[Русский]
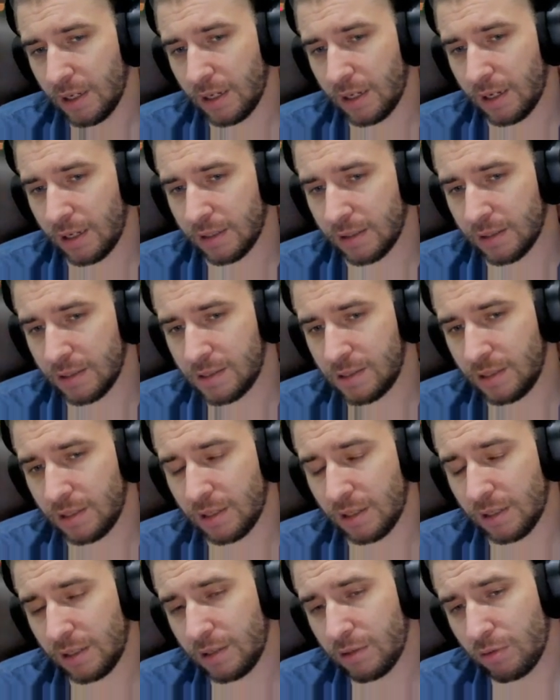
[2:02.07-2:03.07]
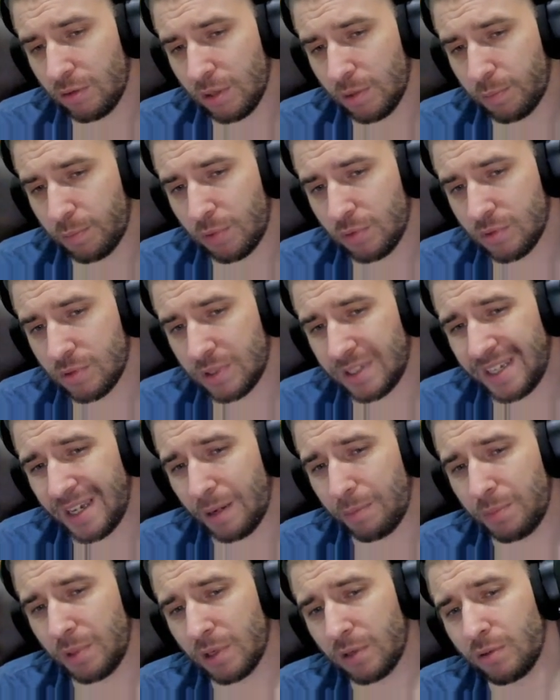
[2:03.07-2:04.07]
относительно героя. Плюс я
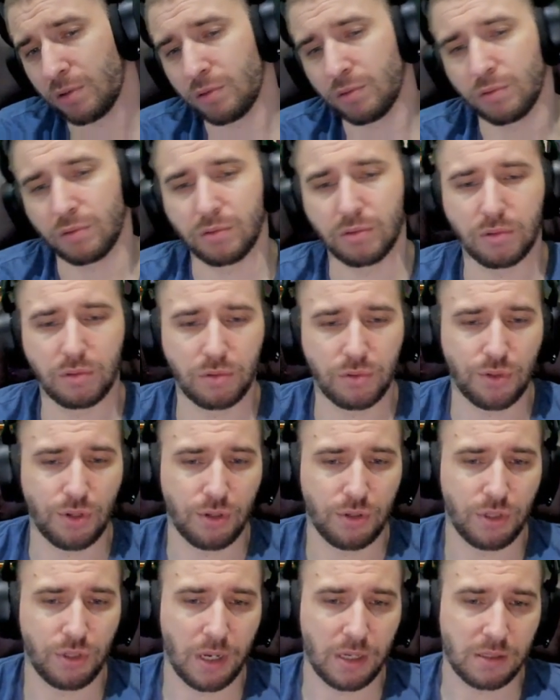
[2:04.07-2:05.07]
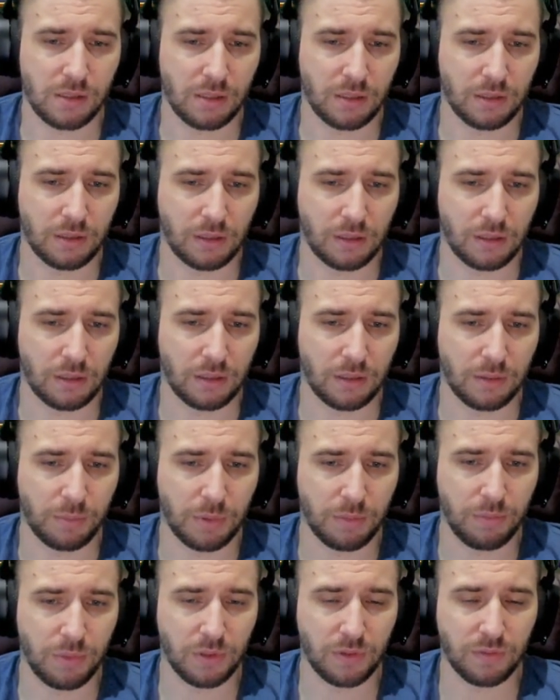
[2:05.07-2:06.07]
бегаю очень часто по
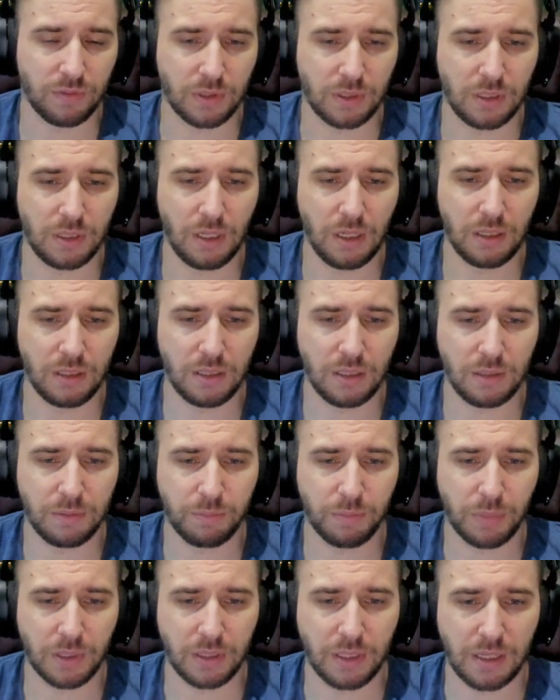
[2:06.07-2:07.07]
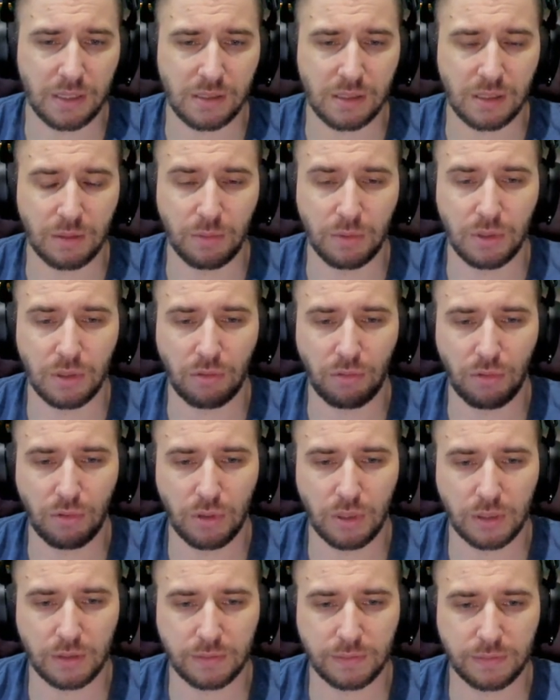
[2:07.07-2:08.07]
битвам гильдий, по тестам
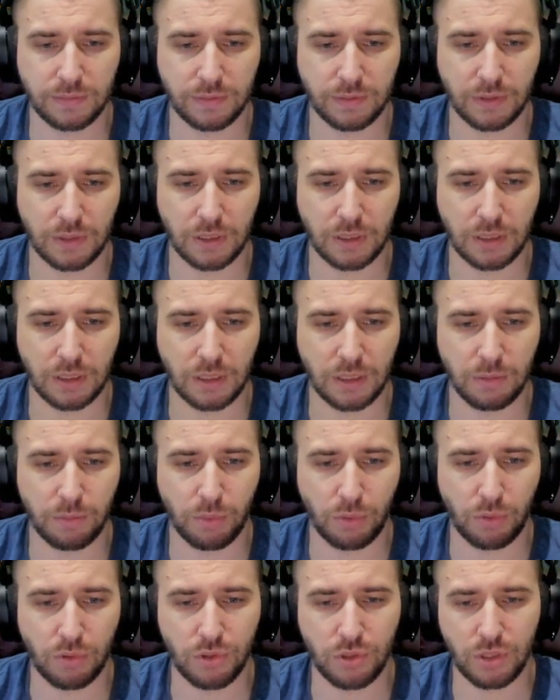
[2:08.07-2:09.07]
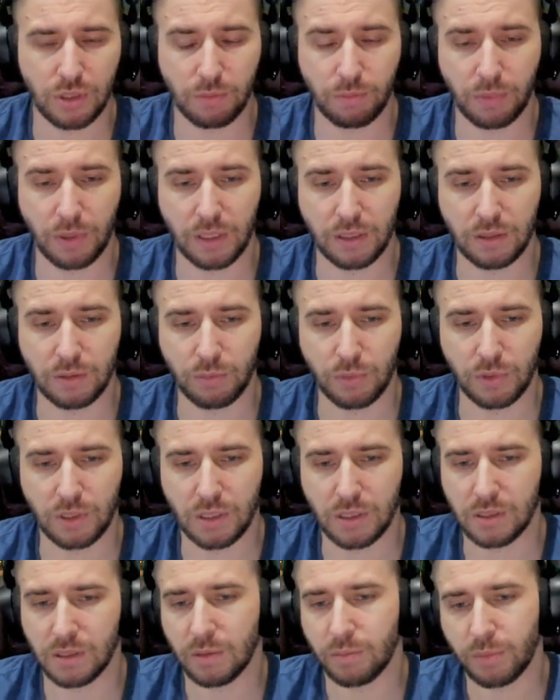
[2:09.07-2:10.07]
героев э, и прочее. Поэтому
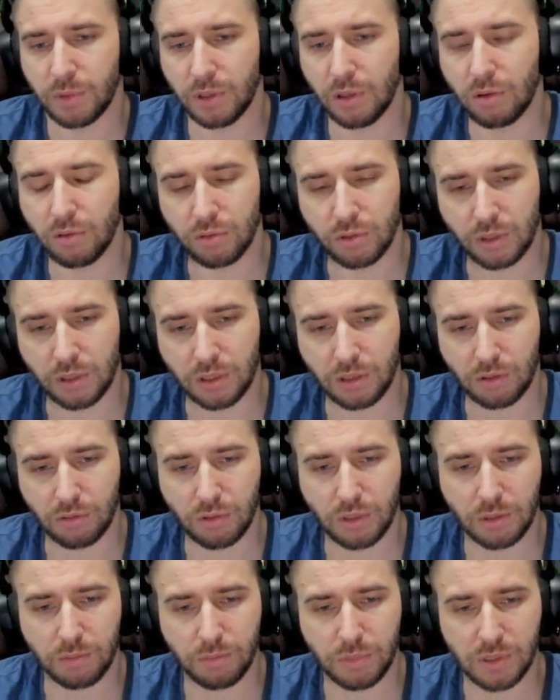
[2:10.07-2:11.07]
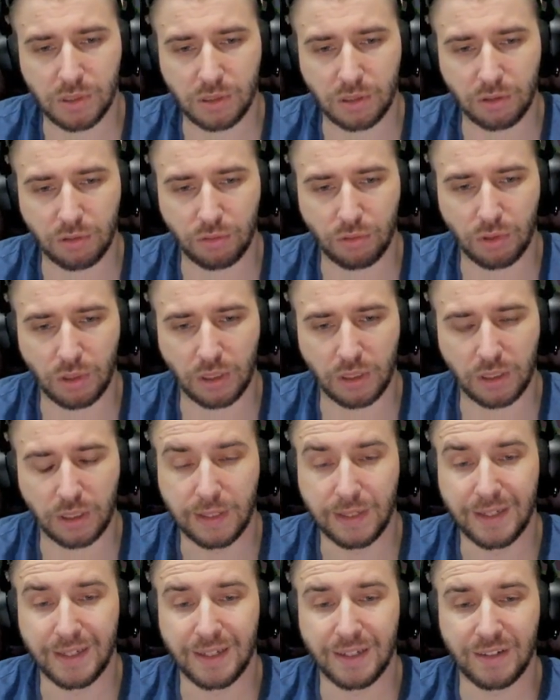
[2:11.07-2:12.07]
есть определенные герои, без которых,
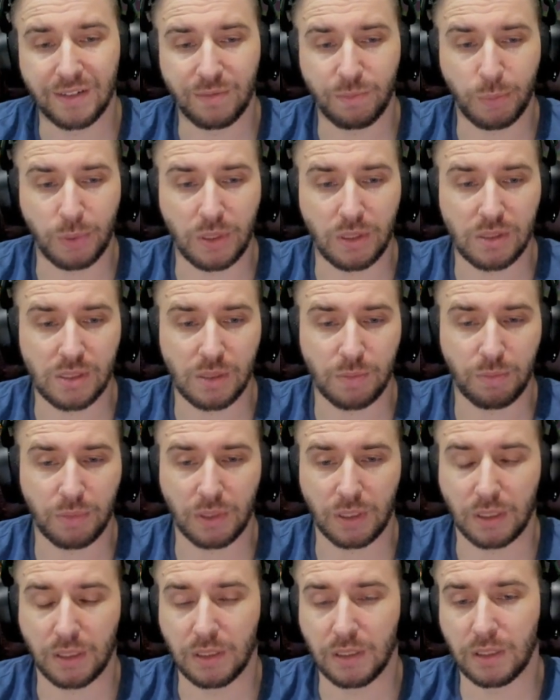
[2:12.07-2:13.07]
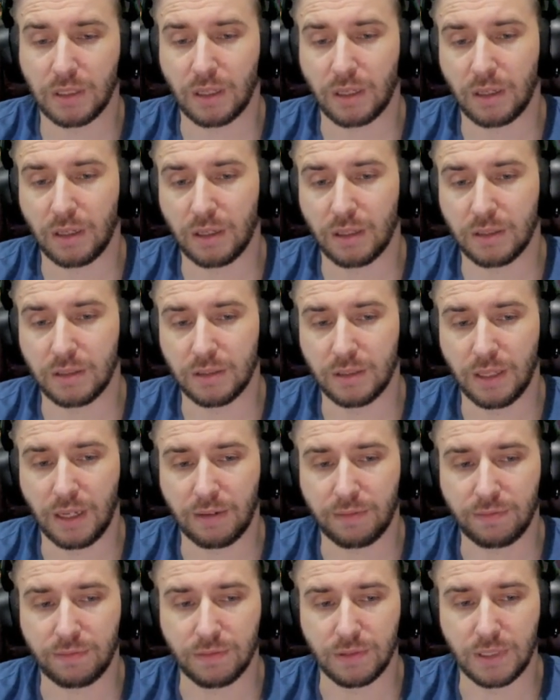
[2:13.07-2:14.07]
в принципе, э,
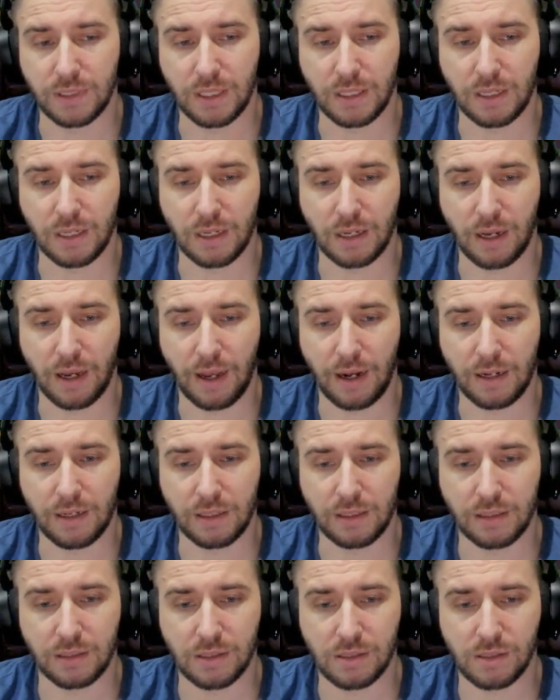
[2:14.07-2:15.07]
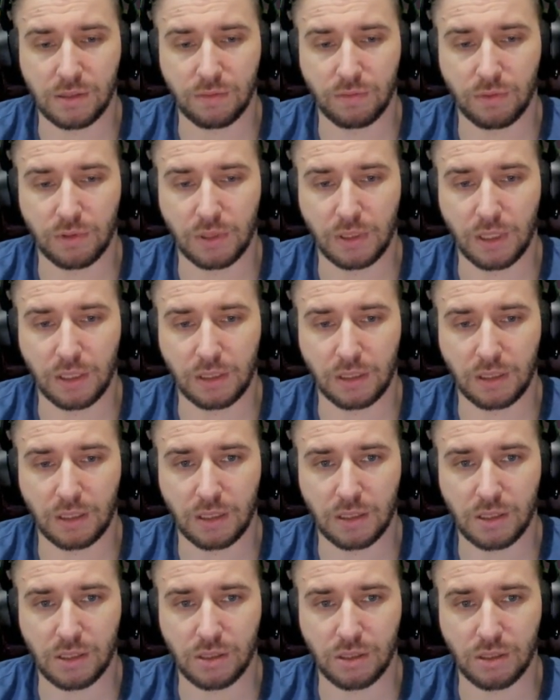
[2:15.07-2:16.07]
дап нереальный на сегодня. Это,
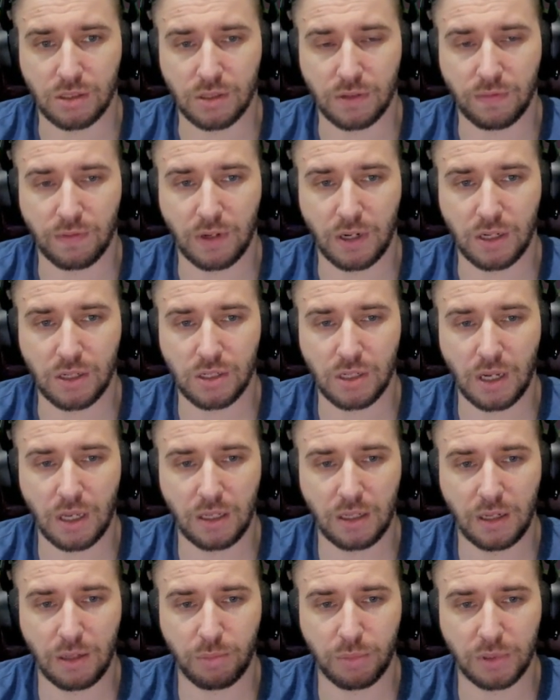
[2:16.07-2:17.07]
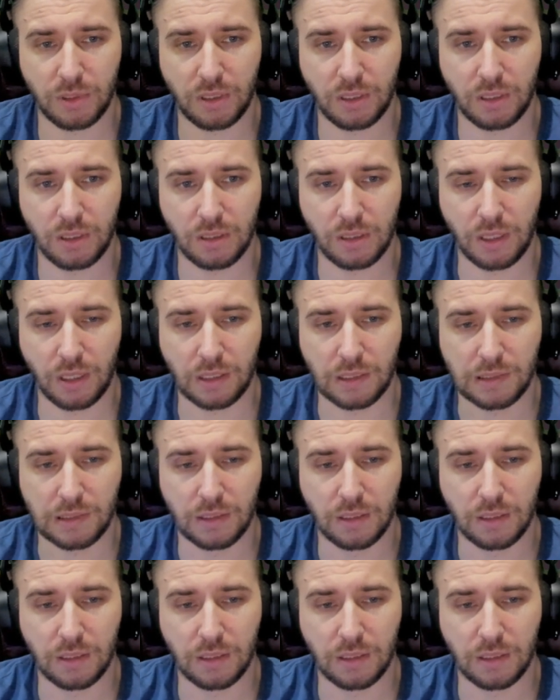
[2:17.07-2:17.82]
конечно же, ворожей для подхила,